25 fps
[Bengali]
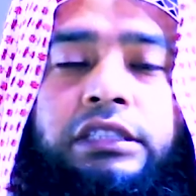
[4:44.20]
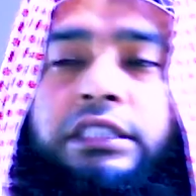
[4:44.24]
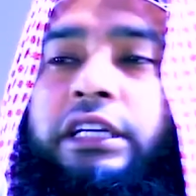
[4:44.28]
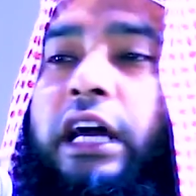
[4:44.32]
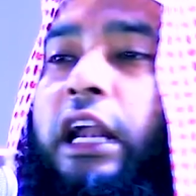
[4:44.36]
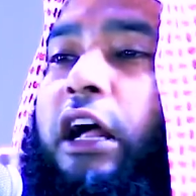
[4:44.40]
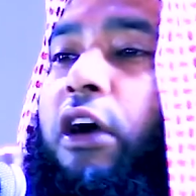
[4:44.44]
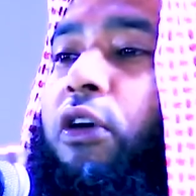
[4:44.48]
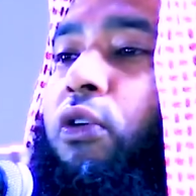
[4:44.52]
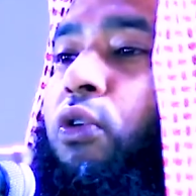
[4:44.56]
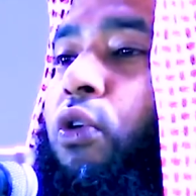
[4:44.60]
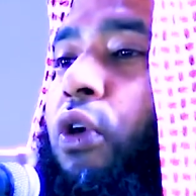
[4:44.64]

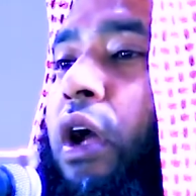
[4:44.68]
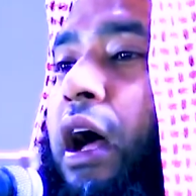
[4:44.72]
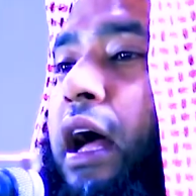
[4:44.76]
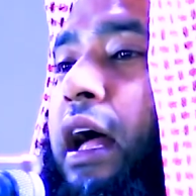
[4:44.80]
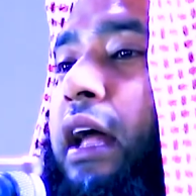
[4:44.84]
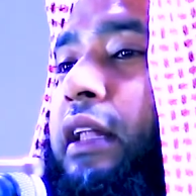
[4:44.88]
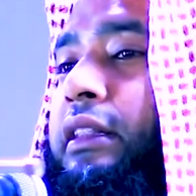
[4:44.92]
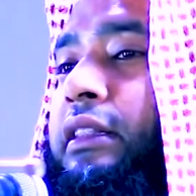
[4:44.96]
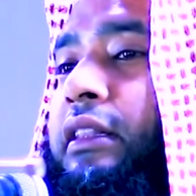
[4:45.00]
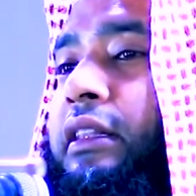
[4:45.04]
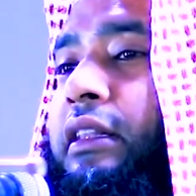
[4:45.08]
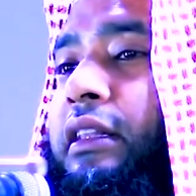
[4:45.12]
যারা
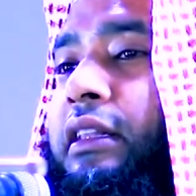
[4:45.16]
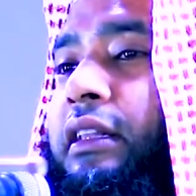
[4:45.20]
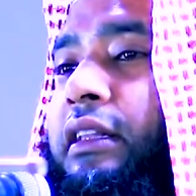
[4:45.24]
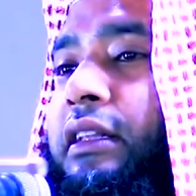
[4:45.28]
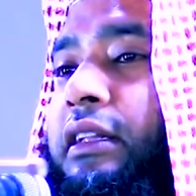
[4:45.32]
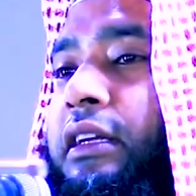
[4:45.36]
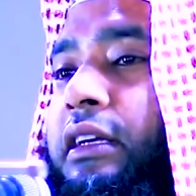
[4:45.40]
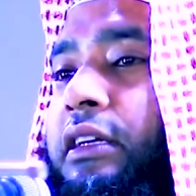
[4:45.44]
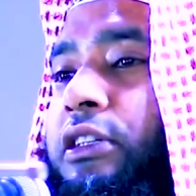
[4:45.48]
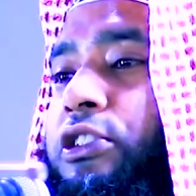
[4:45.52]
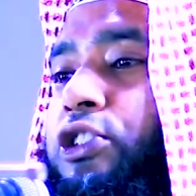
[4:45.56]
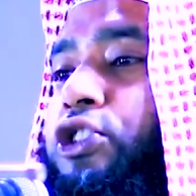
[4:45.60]
কোরআন
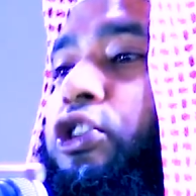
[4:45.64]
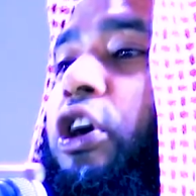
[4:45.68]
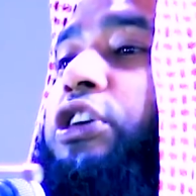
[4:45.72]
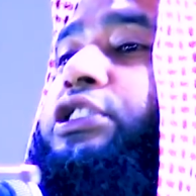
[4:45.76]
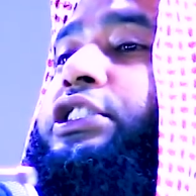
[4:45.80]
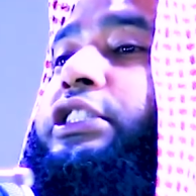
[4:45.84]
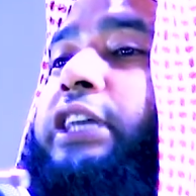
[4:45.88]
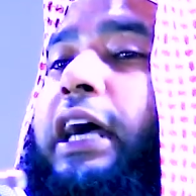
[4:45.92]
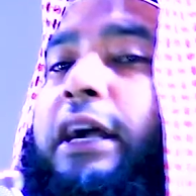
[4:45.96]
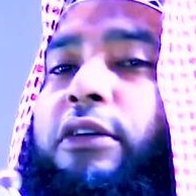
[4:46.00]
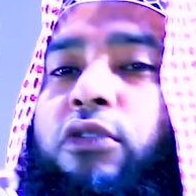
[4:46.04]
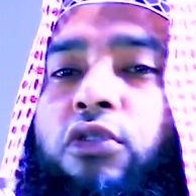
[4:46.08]

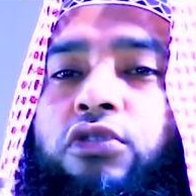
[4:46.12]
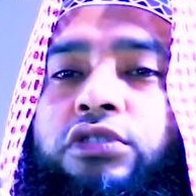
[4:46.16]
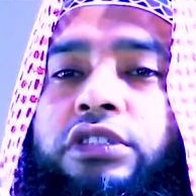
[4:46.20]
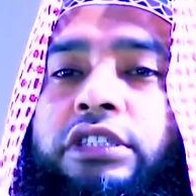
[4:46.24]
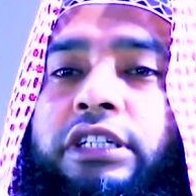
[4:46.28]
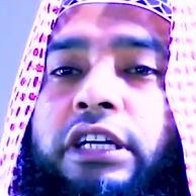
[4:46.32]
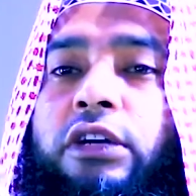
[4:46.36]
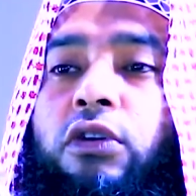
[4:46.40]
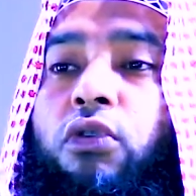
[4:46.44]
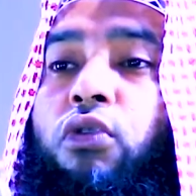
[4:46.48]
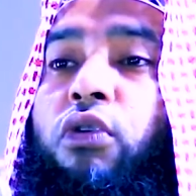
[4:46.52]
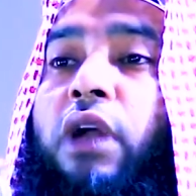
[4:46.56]
চর্চা
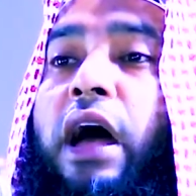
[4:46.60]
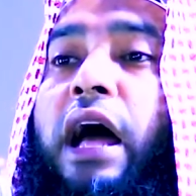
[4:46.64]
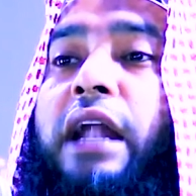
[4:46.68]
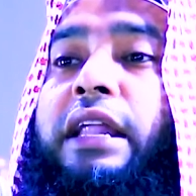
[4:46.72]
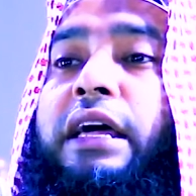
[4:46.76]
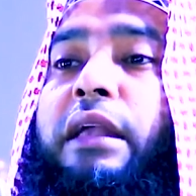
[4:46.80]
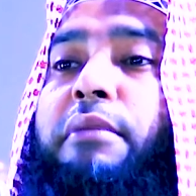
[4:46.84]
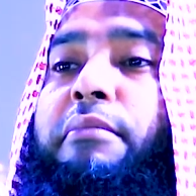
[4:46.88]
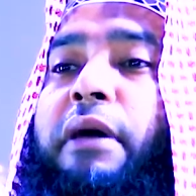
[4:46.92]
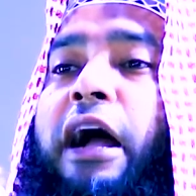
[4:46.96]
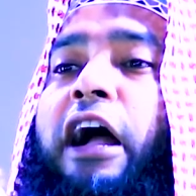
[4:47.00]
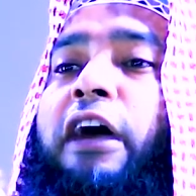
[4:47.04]
করছে
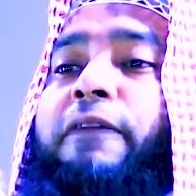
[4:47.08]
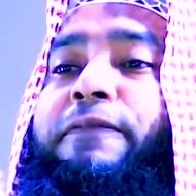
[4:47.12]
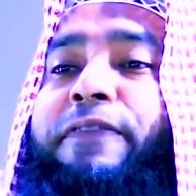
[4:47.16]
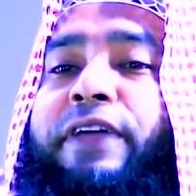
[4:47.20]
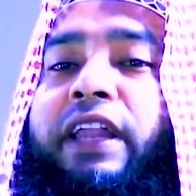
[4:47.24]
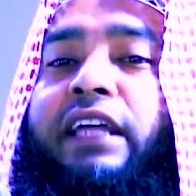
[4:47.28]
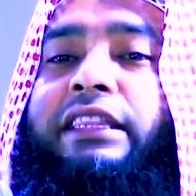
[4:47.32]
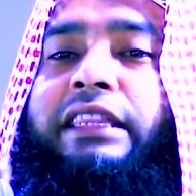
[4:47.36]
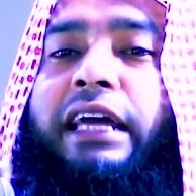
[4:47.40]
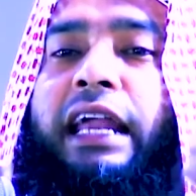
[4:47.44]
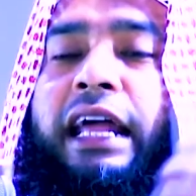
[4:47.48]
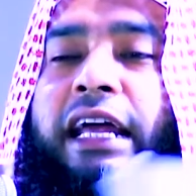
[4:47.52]
কোরআনের
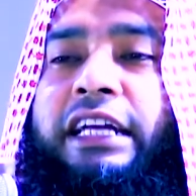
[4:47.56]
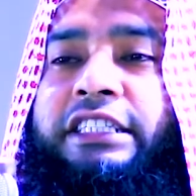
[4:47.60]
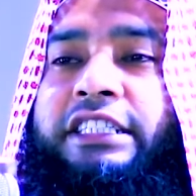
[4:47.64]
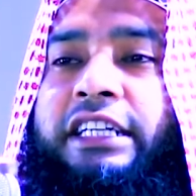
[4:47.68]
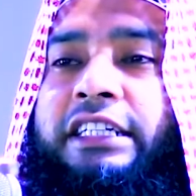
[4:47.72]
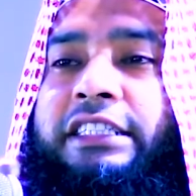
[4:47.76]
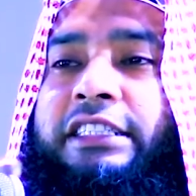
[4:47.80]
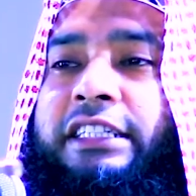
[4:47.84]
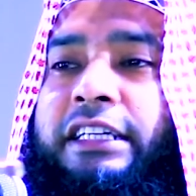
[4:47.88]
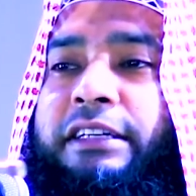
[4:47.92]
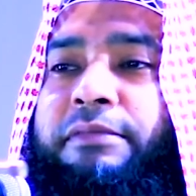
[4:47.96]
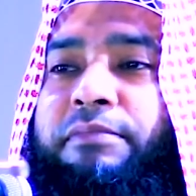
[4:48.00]
মাহফিলে তারা
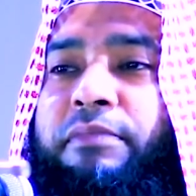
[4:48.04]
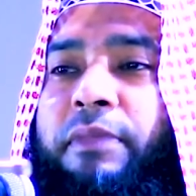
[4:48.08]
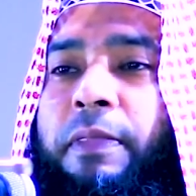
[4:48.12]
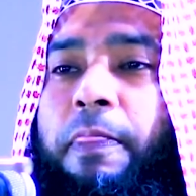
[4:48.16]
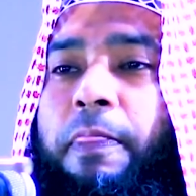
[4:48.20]
এসেছে